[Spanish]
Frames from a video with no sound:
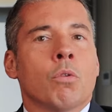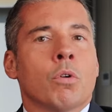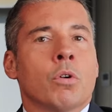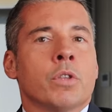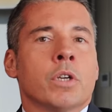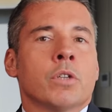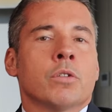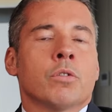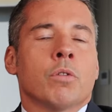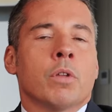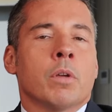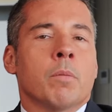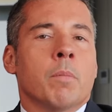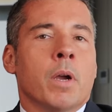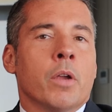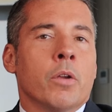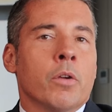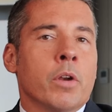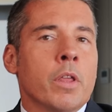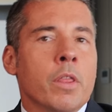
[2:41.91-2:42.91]
Un contexto de
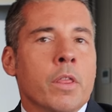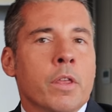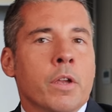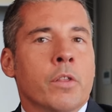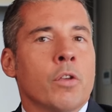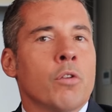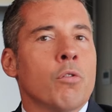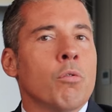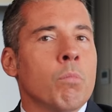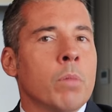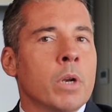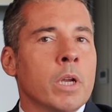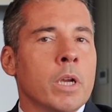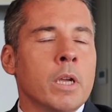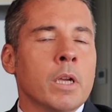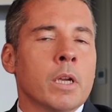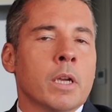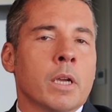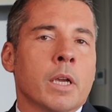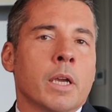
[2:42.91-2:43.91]
mayor
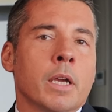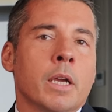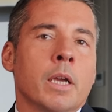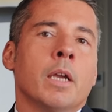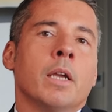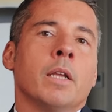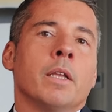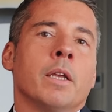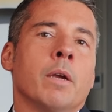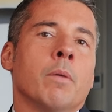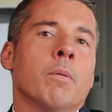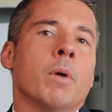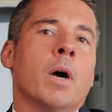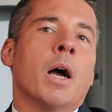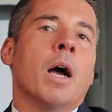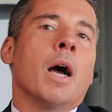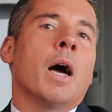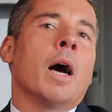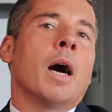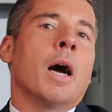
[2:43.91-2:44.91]
incertidumbre que
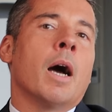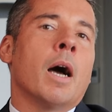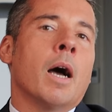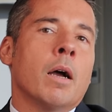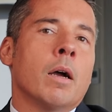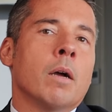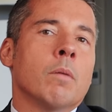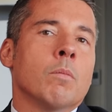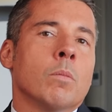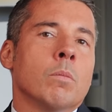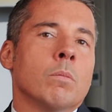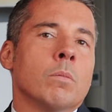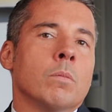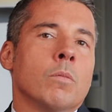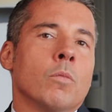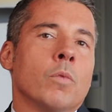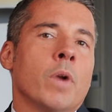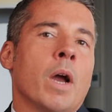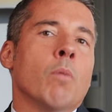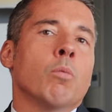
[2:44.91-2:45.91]
lleva a
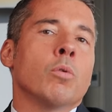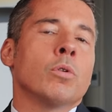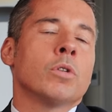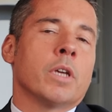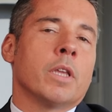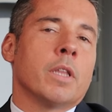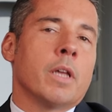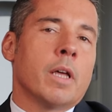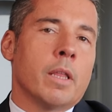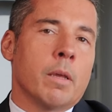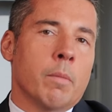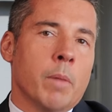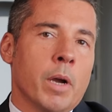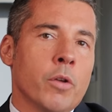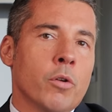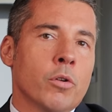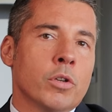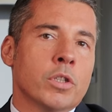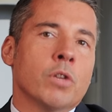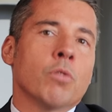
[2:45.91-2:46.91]
una búsqueda de
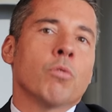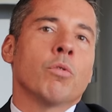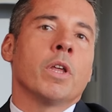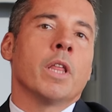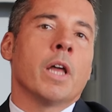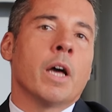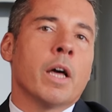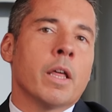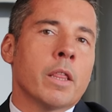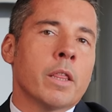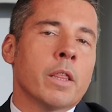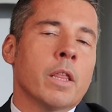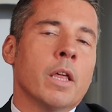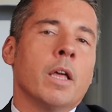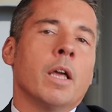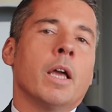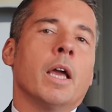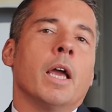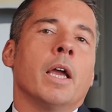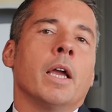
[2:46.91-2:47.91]
mayor seguridad
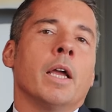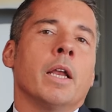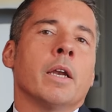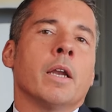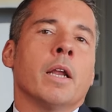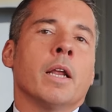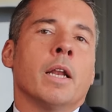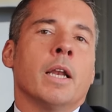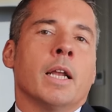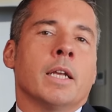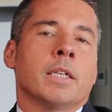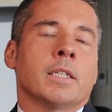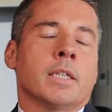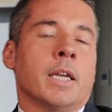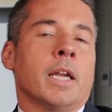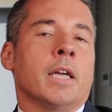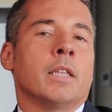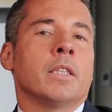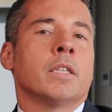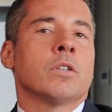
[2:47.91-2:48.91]
en las
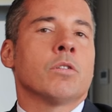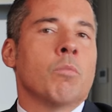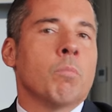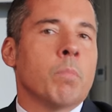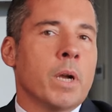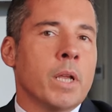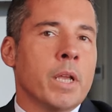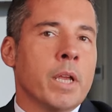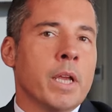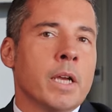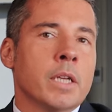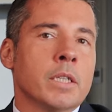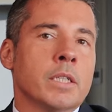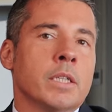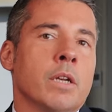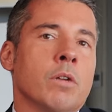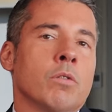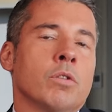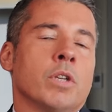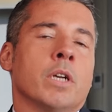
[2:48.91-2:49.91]
grandes
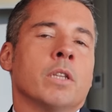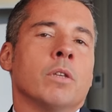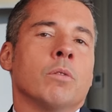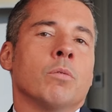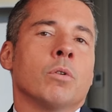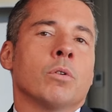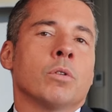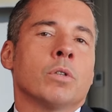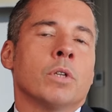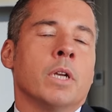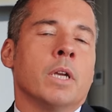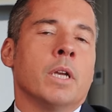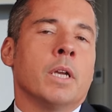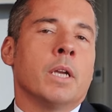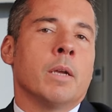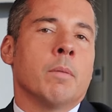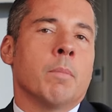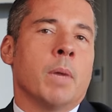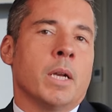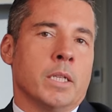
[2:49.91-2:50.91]
compañías y en los activos
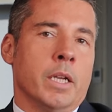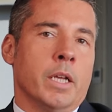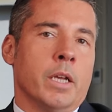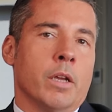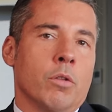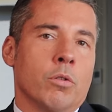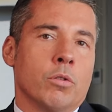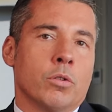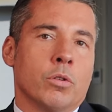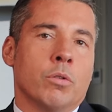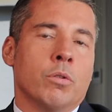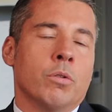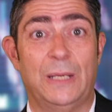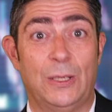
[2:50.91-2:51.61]
eh, más líquidos.